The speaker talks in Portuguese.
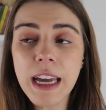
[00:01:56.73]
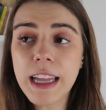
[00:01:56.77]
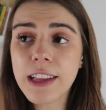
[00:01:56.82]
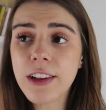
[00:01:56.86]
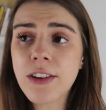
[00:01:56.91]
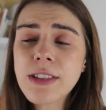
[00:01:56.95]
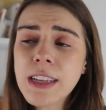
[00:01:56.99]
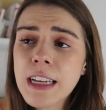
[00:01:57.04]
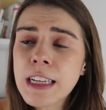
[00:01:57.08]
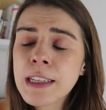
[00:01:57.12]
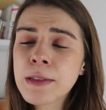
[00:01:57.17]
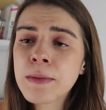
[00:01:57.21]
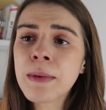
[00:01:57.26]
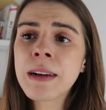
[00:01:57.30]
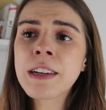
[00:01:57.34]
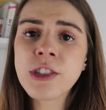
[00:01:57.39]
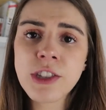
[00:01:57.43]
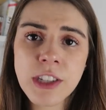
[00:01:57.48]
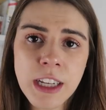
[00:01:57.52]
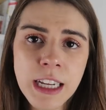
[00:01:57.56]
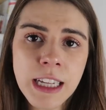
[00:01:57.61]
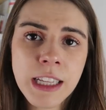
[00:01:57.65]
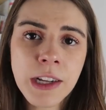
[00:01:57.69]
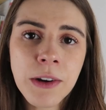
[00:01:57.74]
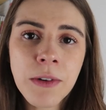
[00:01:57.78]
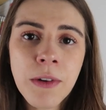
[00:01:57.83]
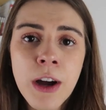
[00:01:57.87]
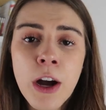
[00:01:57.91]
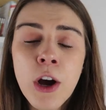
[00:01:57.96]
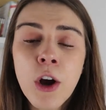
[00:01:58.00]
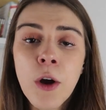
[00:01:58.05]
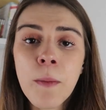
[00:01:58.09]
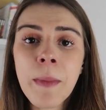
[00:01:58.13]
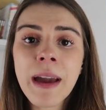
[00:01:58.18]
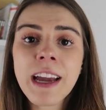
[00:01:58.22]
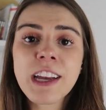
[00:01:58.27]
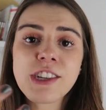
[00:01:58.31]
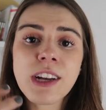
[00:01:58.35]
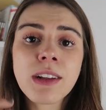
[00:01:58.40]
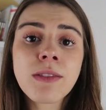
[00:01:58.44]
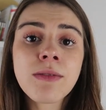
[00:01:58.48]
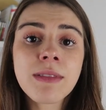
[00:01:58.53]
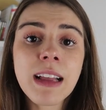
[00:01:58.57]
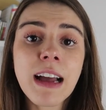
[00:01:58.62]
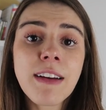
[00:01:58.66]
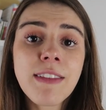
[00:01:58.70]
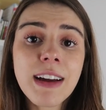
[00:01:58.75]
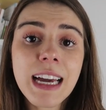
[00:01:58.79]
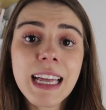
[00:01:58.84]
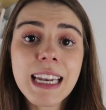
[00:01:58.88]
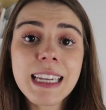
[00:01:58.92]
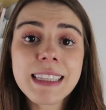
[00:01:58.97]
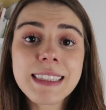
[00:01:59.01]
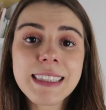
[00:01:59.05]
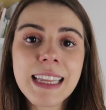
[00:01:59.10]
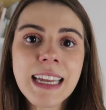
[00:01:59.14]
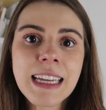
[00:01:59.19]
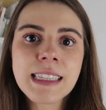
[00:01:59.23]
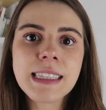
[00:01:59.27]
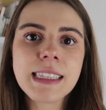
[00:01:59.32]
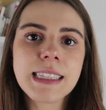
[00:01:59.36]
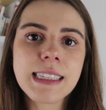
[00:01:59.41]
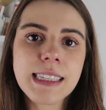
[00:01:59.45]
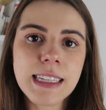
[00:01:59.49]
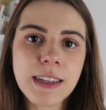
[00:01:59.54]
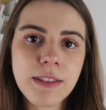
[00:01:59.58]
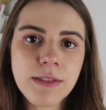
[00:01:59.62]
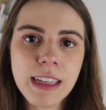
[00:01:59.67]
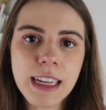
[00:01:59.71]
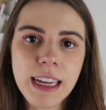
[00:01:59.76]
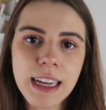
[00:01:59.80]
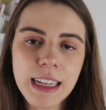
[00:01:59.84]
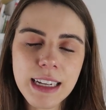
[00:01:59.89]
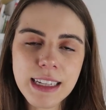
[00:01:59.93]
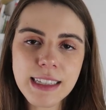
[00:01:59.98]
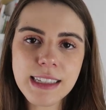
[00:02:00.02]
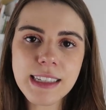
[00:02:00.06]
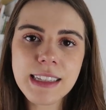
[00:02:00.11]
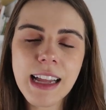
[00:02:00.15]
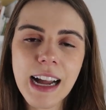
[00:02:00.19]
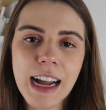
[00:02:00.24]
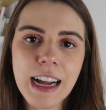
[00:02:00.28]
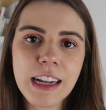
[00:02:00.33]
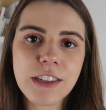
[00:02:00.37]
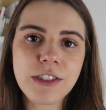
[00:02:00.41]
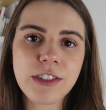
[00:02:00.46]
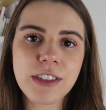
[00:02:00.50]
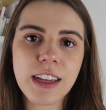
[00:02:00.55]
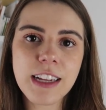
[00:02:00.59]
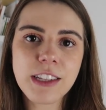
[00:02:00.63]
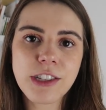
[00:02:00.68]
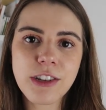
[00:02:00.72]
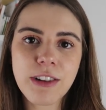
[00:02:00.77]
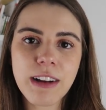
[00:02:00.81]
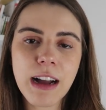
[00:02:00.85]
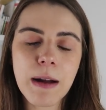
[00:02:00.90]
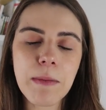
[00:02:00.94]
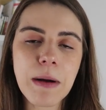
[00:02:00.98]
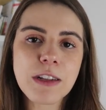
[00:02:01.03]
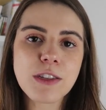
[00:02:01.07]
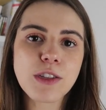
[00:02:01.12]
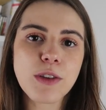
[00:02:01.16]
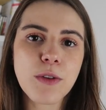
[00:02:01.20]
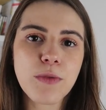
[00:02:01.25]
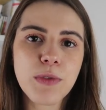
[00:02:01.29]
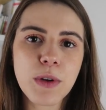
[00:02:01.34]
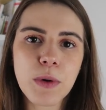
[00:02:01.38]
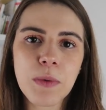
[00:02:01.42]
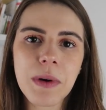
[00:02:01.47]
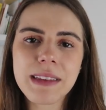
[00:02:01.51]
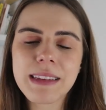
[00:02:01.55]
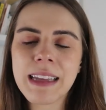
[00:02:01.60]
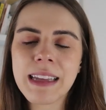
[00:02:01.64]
Então vocês imaginam como é que já não tava aquela tensão naquela cidade, né? tinha acabado de sofrer um